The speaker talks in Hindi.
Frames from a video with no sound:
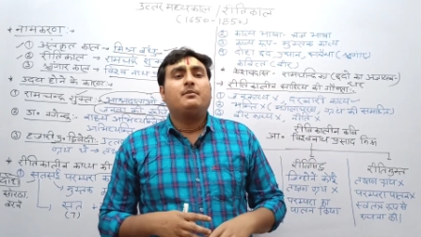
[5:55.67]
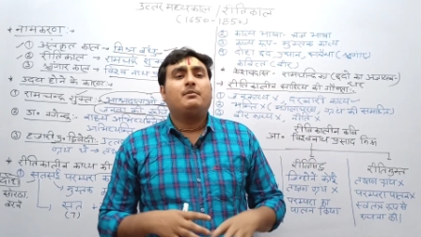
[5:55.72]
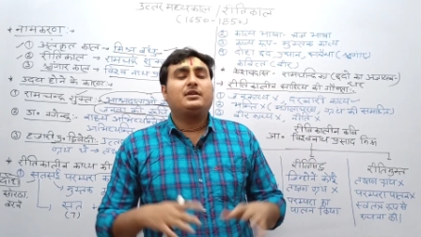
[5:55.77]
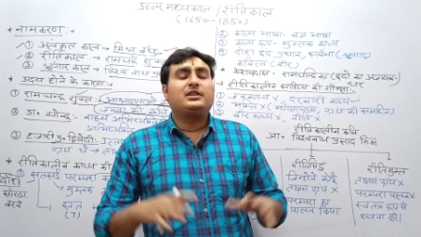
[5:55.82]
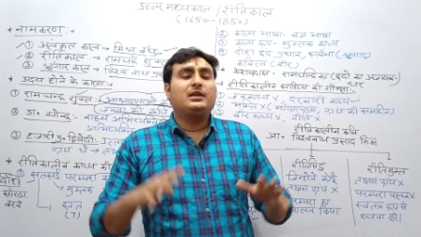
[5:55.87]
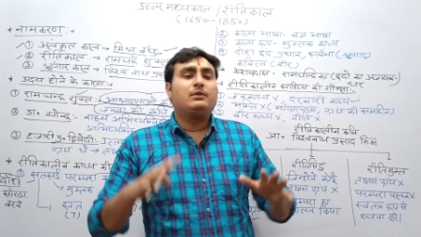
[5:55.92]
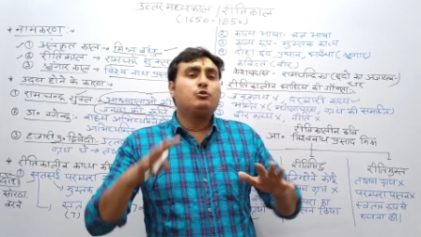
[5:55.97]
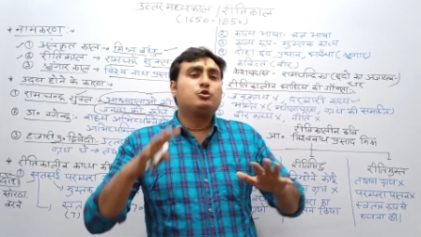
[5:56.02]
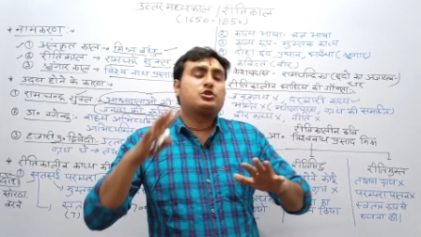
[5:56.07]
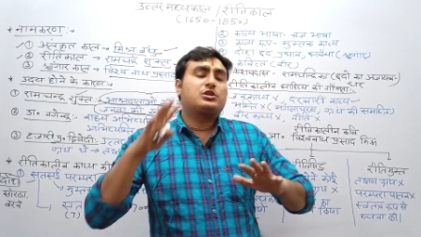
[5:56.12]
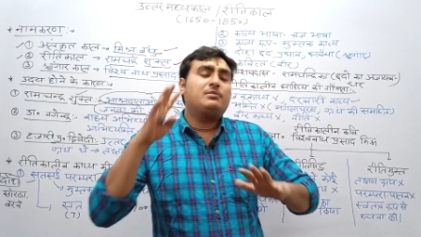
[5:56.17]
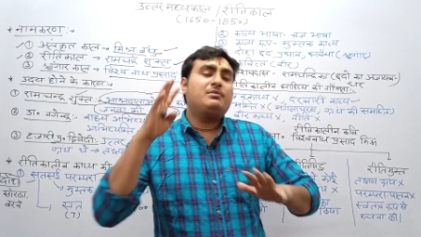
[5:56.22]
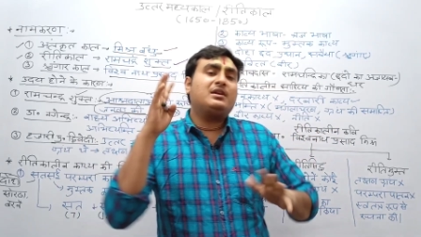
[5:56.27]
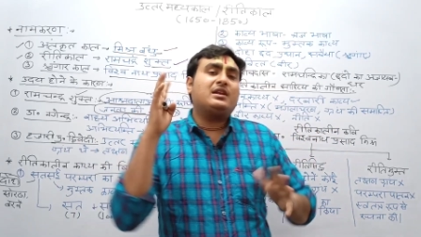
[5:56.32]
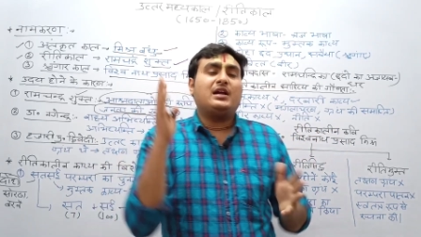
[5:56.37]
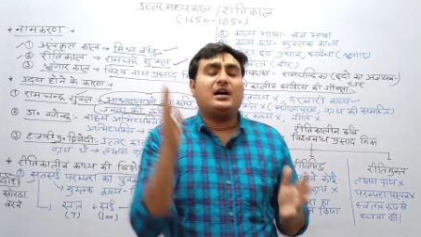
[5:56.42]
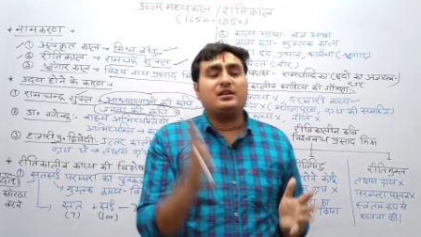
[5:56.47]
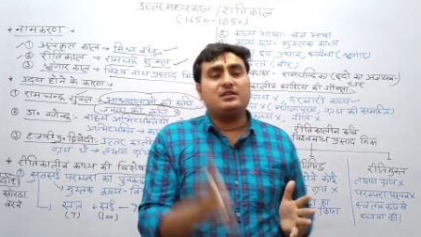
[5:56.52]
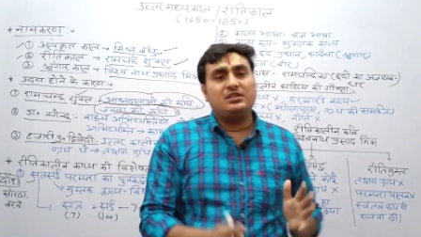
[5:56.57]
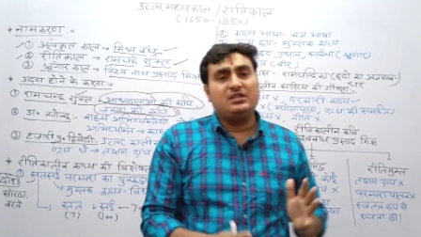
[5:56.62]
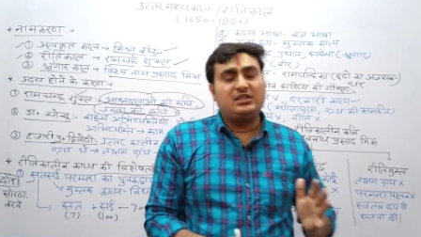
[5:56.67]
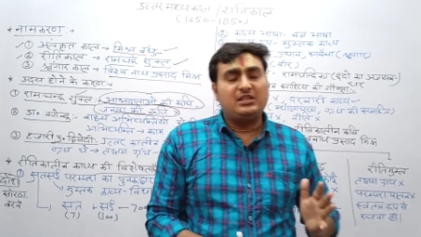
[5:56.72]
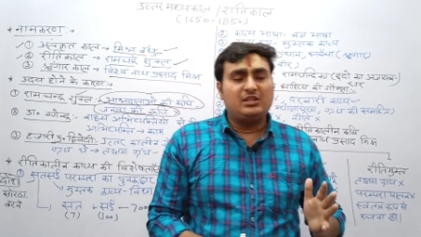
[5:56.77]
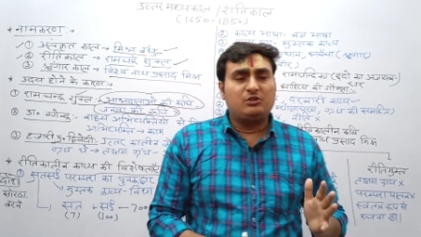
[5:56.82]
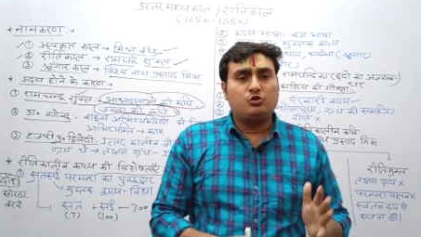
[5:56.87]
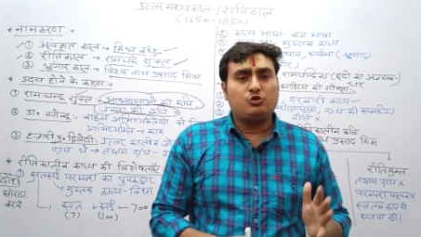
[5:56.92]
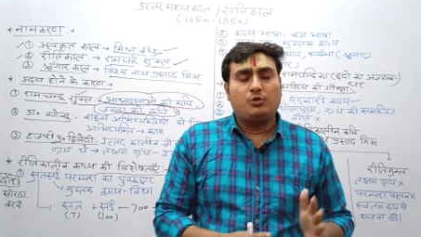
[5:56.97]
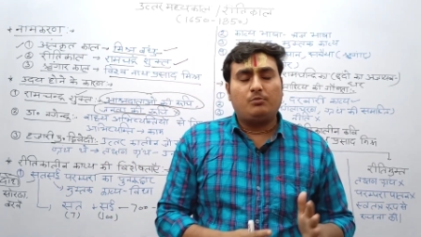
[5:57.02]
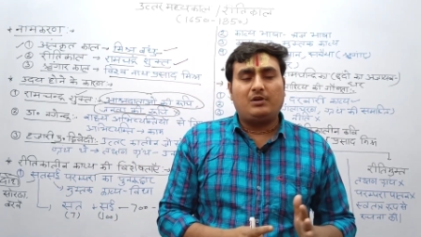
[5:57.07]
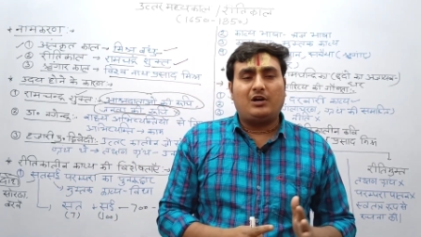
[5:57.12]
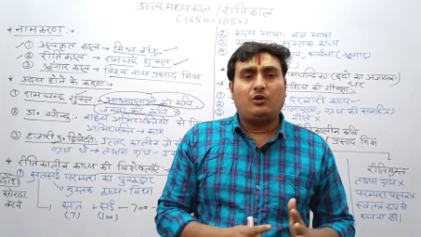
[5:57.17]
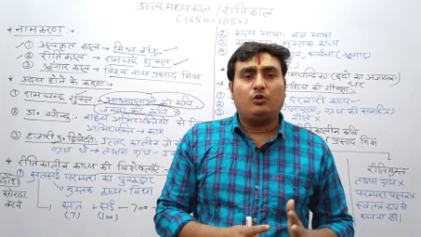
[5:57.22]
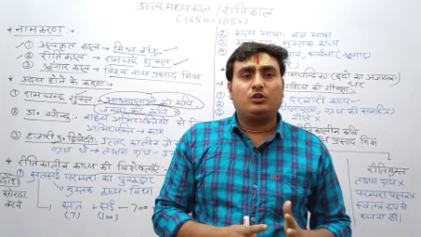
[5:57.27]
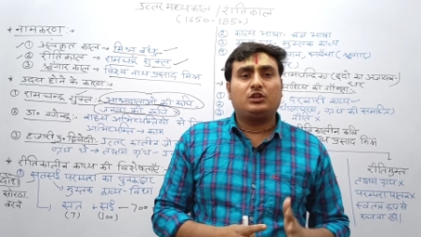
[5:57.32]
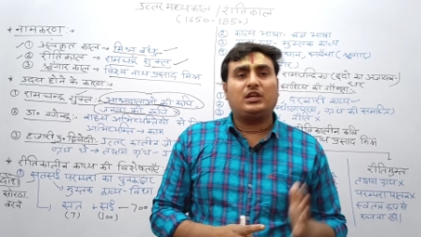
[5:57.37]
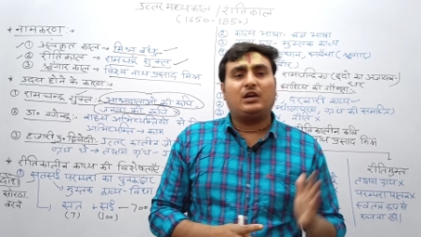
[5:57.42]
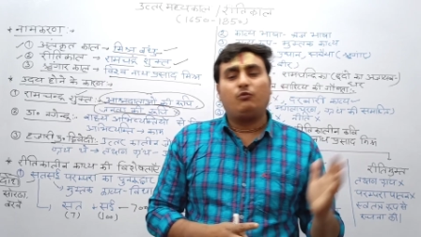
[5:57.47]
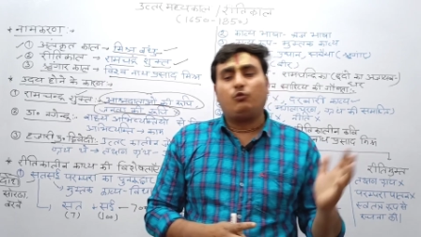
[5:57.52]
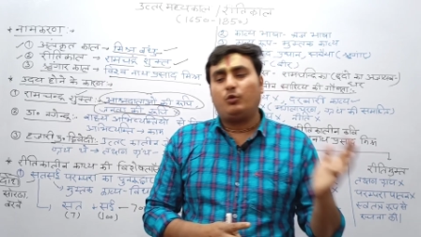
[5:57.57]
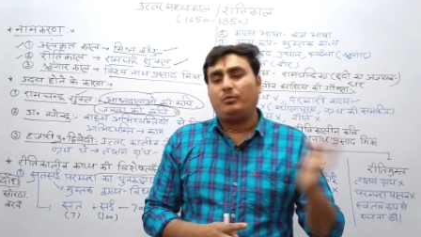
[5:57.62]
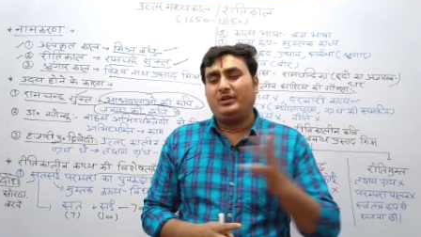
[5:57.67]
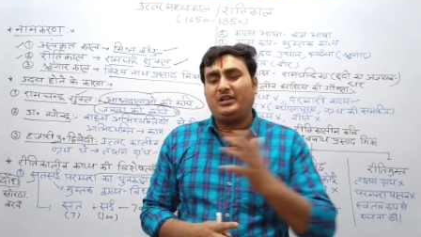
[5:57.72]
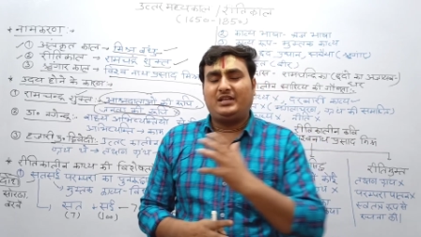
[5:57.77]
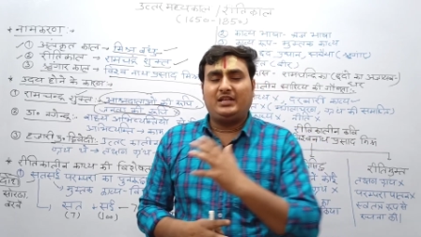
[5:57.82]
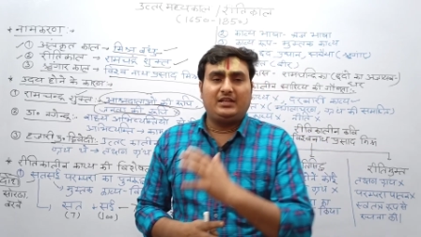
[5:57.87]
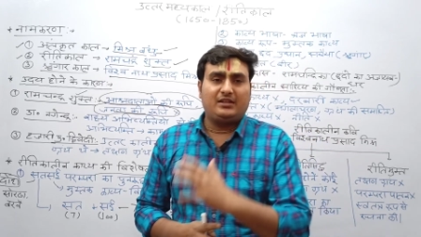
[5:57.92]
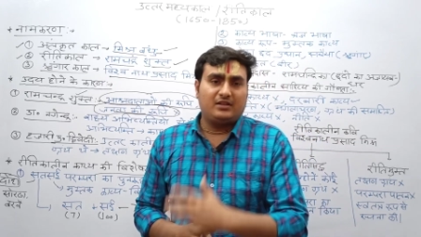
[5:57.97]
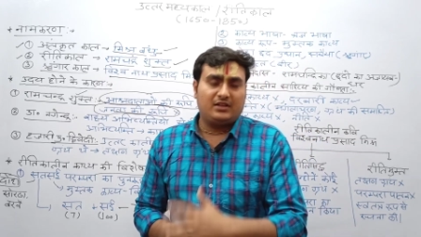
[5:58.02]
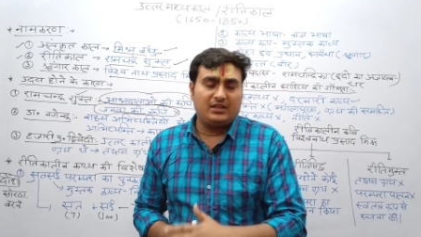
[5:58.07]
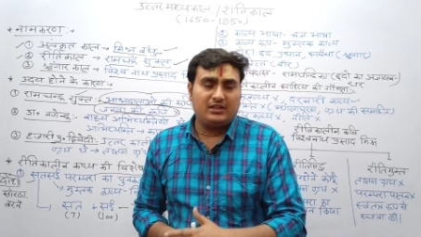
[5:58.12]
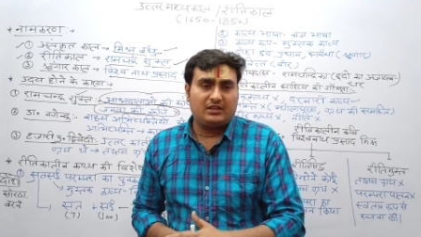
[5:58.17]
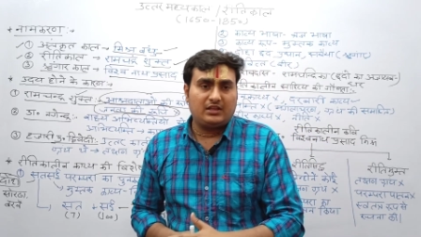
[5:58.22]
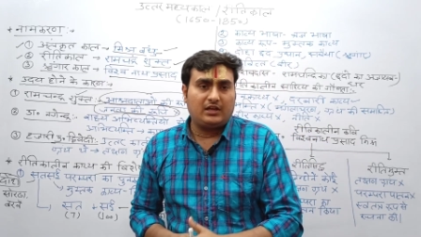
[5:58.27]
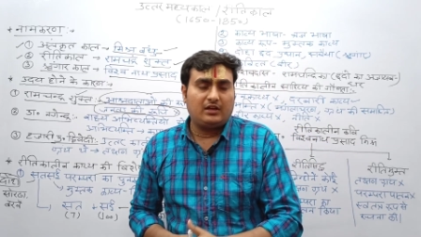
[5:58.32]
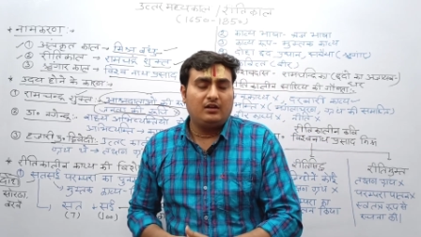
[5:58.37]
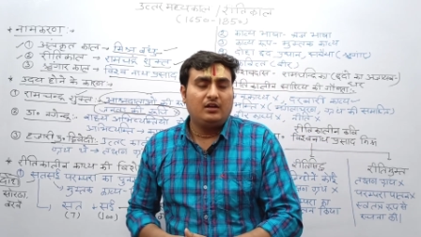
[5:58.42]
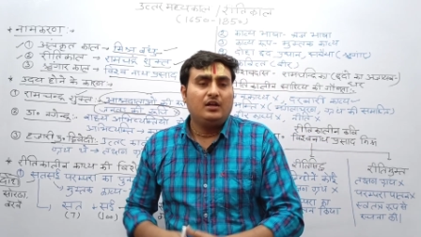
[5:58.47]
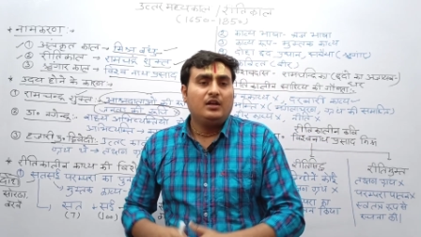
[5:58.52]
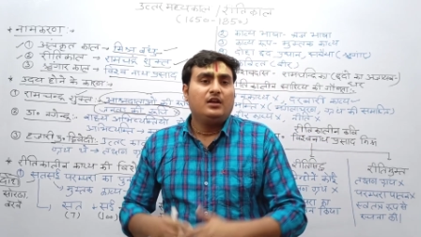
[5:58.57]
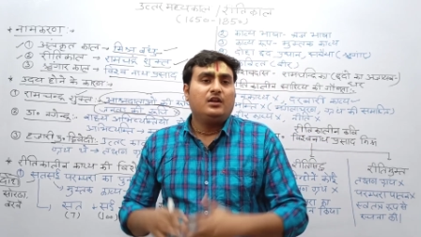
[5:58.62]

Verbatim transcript: मतलब उस समय राजनीतिक जो माहौल था वो भी ठीक नहीं था